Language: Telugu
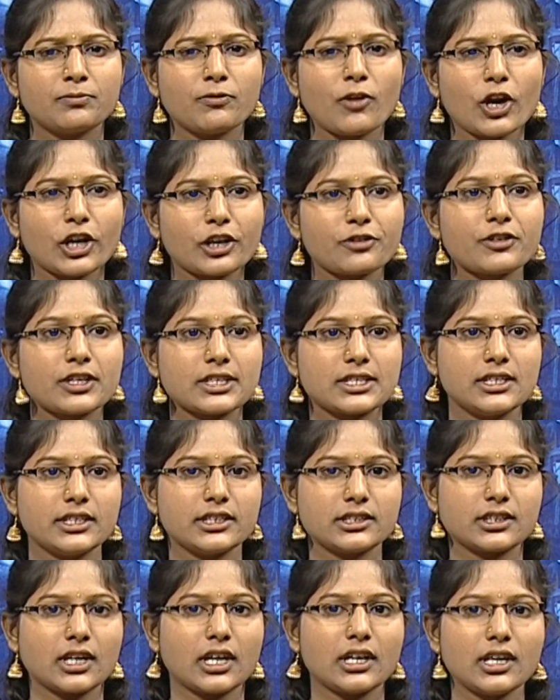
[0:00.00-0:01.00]
వాటర్
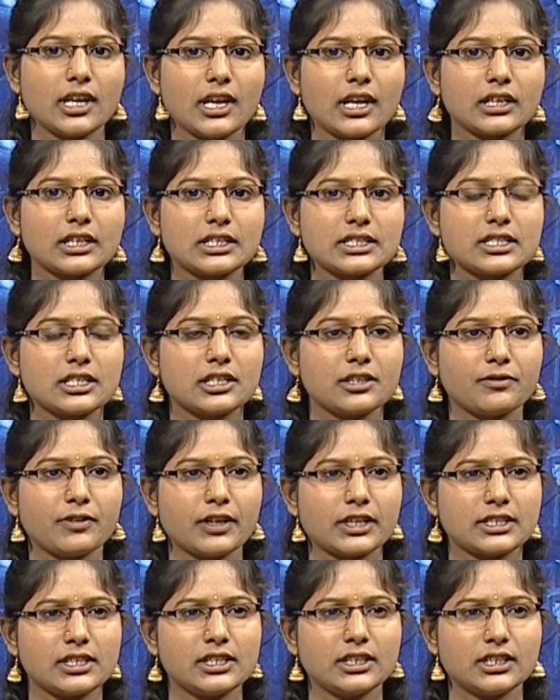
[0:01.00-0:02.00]
ఫెసిలిటీస్ కానీ ఎలక్ట్రిసిటీ
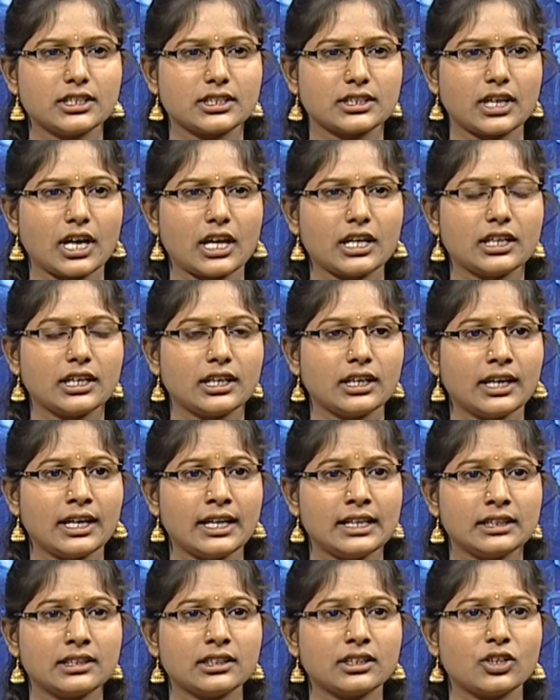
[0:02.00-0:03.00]
ఫెసిలిటీస్ కానీ
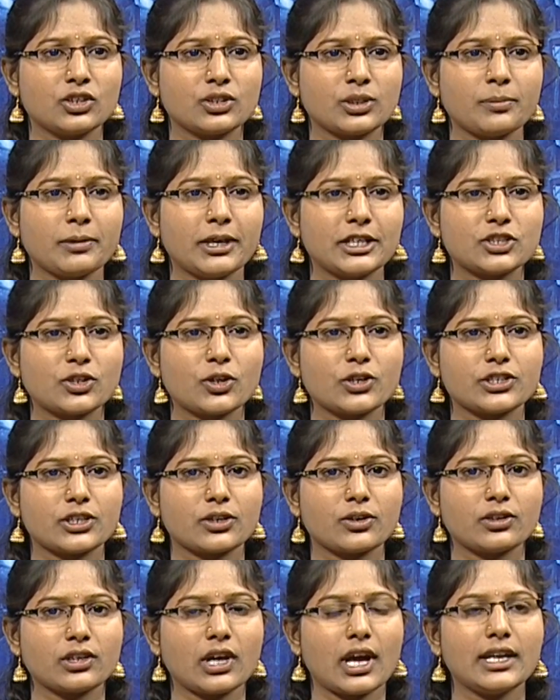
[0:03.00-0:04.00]
హెల్త్ కోసం
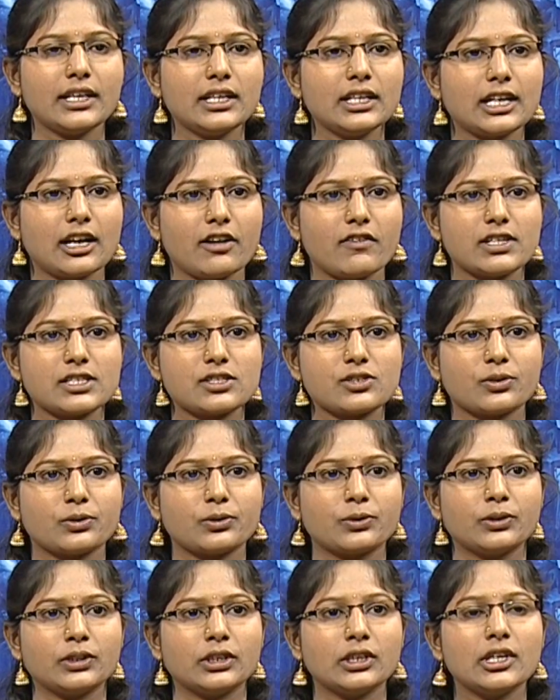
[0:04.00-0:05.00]
ఎడ్యుకేషన్ కోసం అన్నీ కావాల్సి
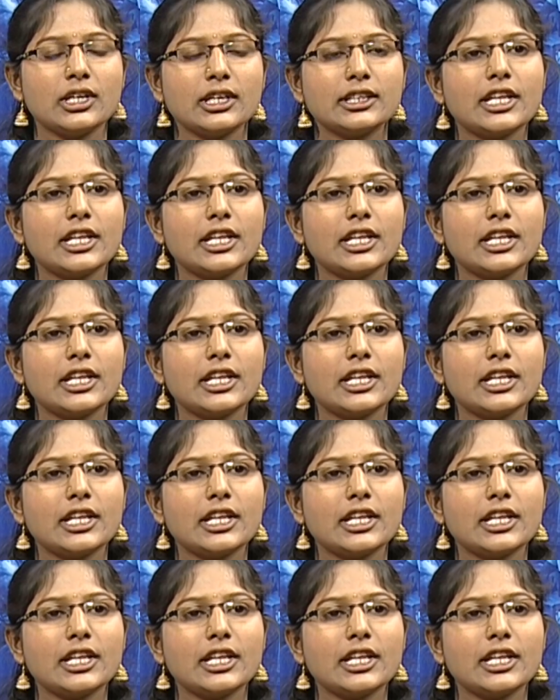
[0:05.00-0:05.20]
ఉంటుంది